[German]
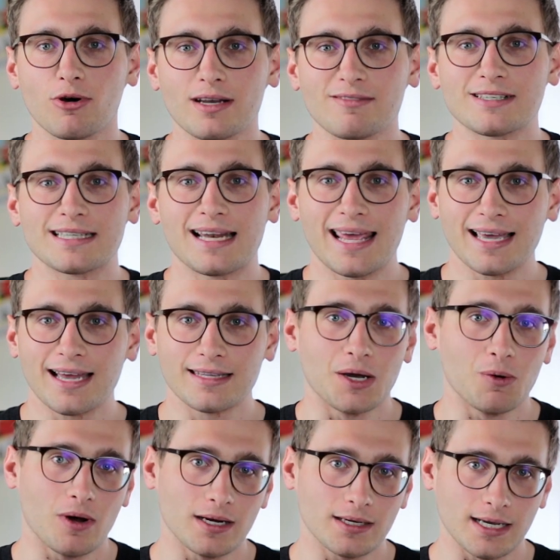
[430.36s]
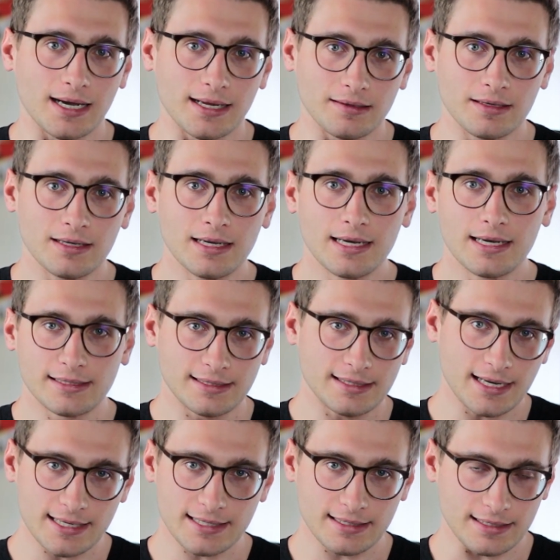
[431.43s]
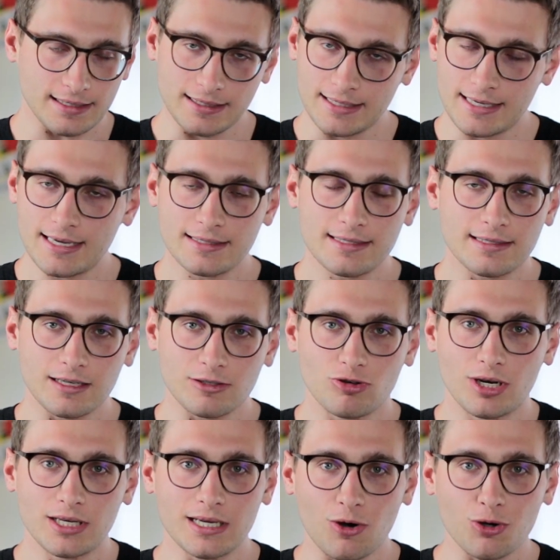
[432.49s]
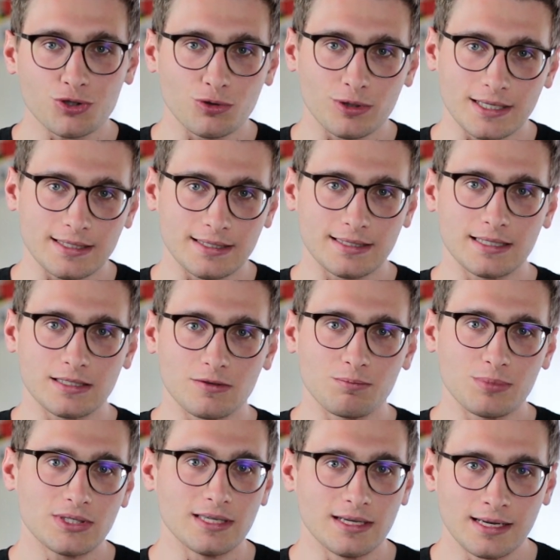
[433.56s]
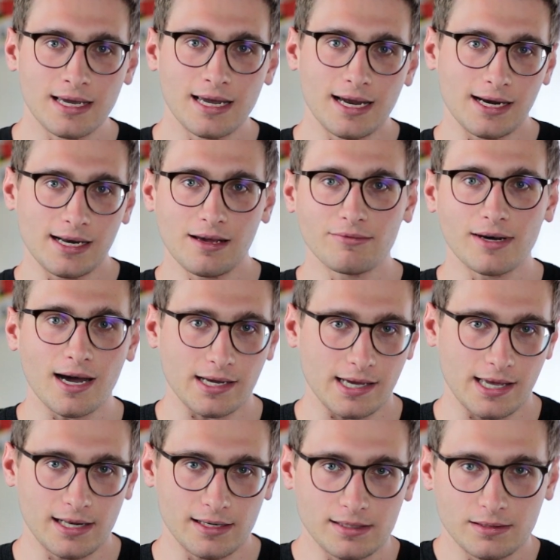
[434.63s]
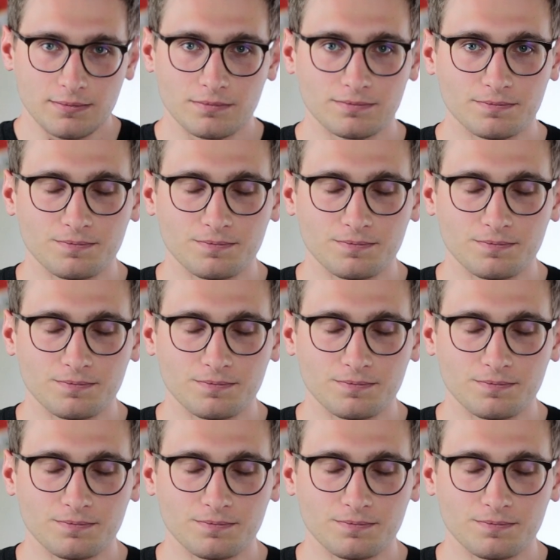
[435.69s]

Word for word: auch etwas länger dauern kann. Das heißt, äh, hier ist es natürlich auch so, dass es sich so ein bisschen in der Waage hält.